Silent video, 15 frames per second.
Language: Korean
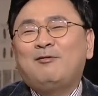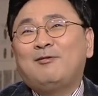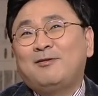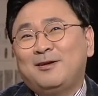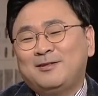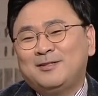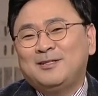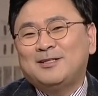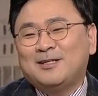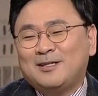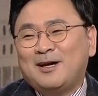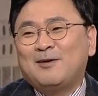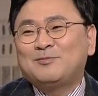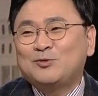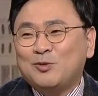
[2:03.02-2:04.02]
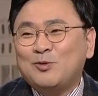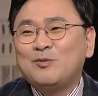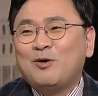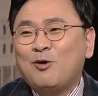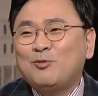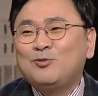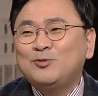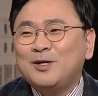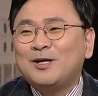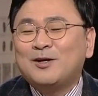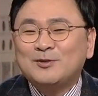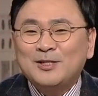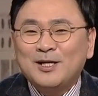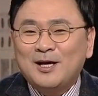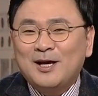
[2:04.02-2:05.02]
애들이 조금 걷구나라고
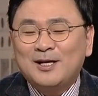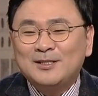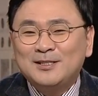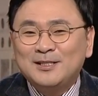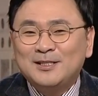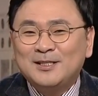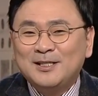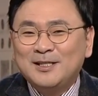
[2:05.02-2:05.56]
생각하지